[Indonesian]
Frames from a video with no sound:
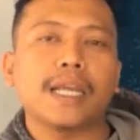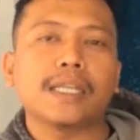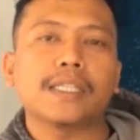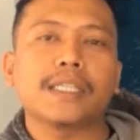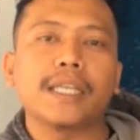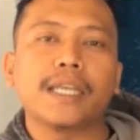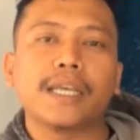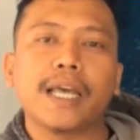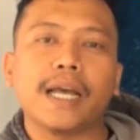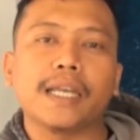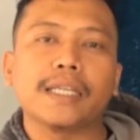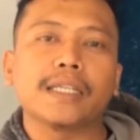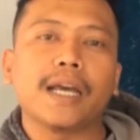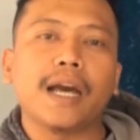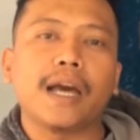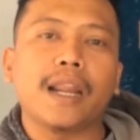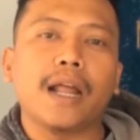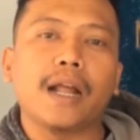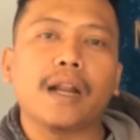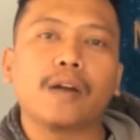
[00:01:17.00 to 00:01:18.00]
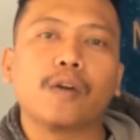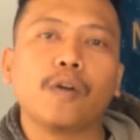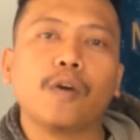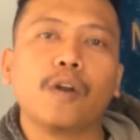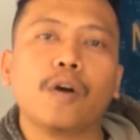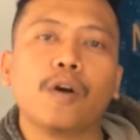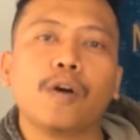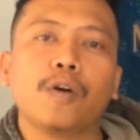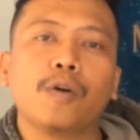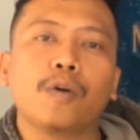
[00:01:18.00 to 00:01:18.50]
kelas tiga sekarang.
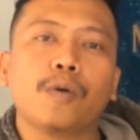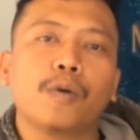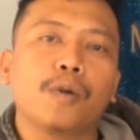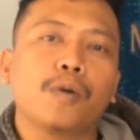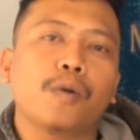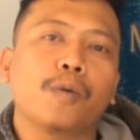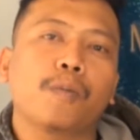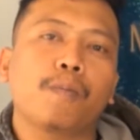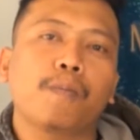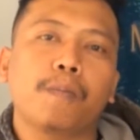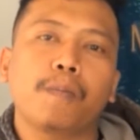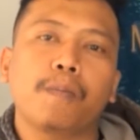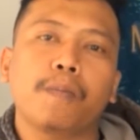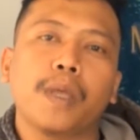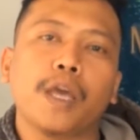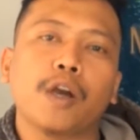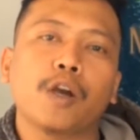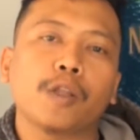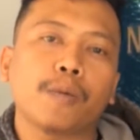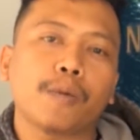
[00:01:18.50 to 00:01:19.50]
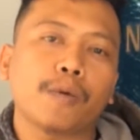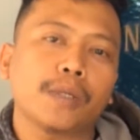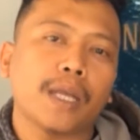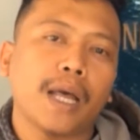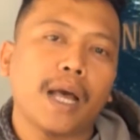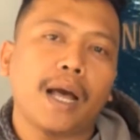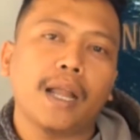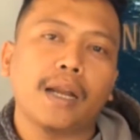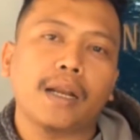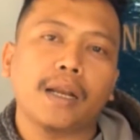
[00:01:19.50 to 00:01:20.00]
Dulu ikut
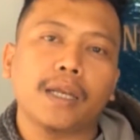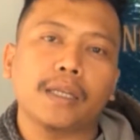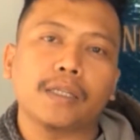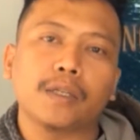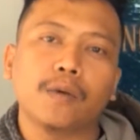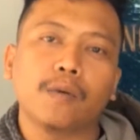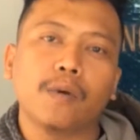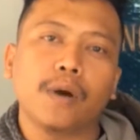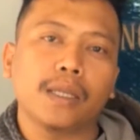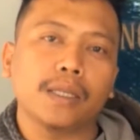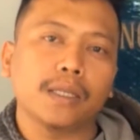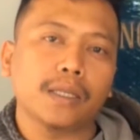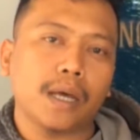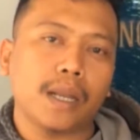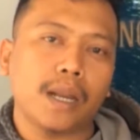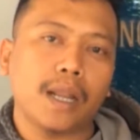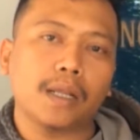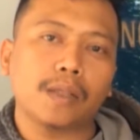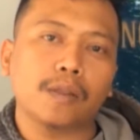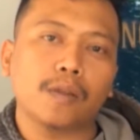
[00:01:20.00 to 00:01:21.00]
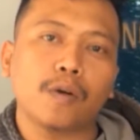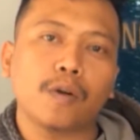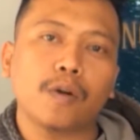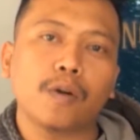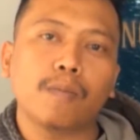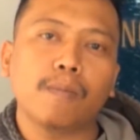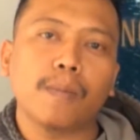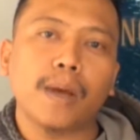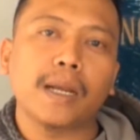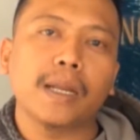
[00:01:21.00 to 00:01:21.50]
perusahaan kelas dua sekarang
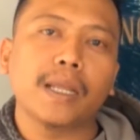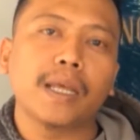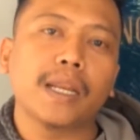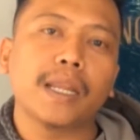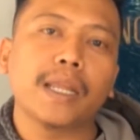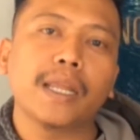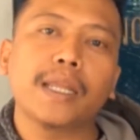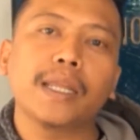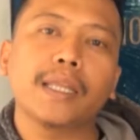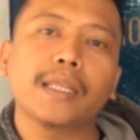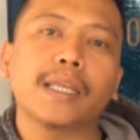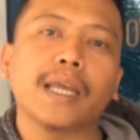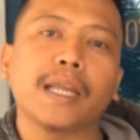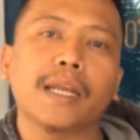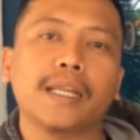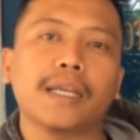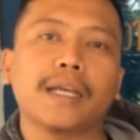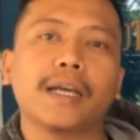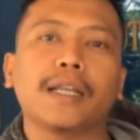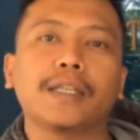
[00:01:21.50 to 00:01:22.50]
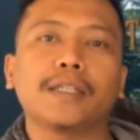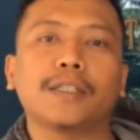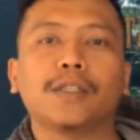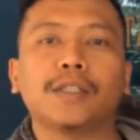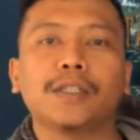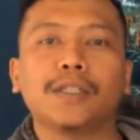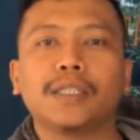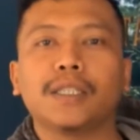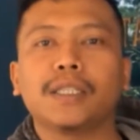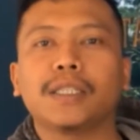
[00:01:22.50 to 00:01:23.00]
turun mandiri jadi kelas
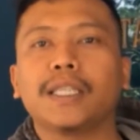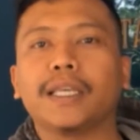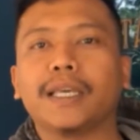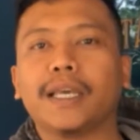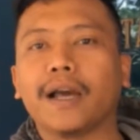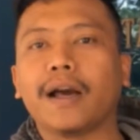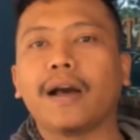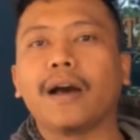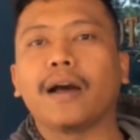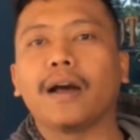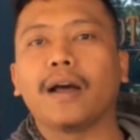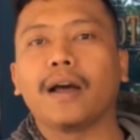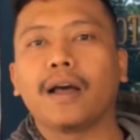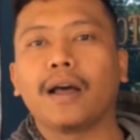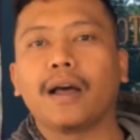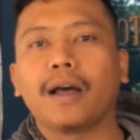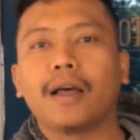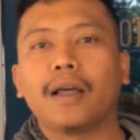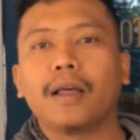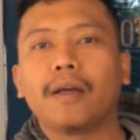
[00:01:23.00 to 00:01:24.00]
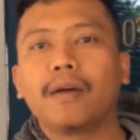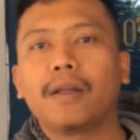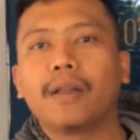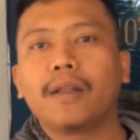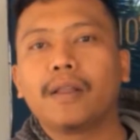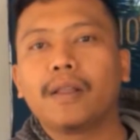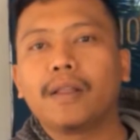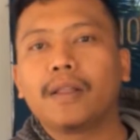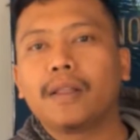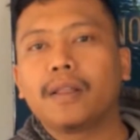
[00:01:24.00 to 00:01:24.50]
tiga. berapa orang
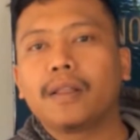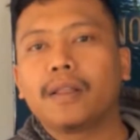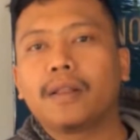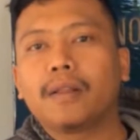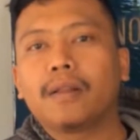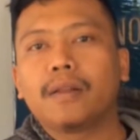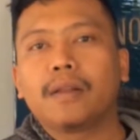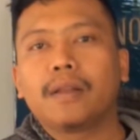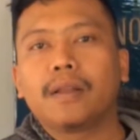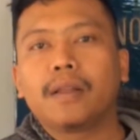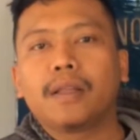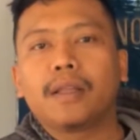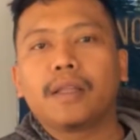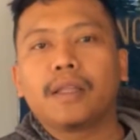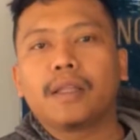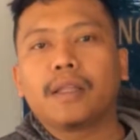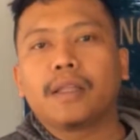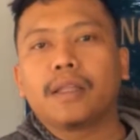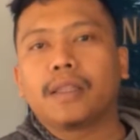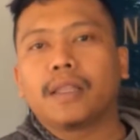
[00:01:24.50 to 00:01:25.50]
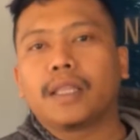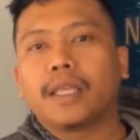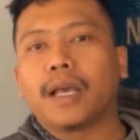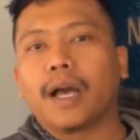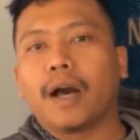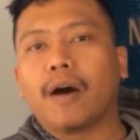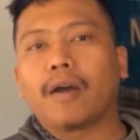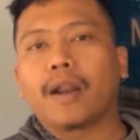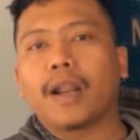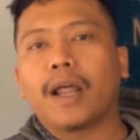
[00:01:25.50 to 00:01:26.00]
mas yang ditanggung mas?
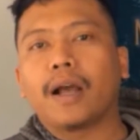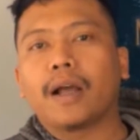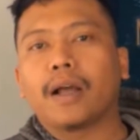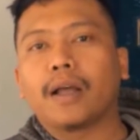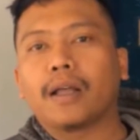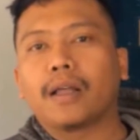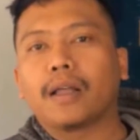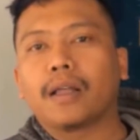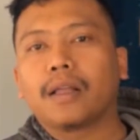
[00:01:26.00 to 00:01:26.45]
tiga orang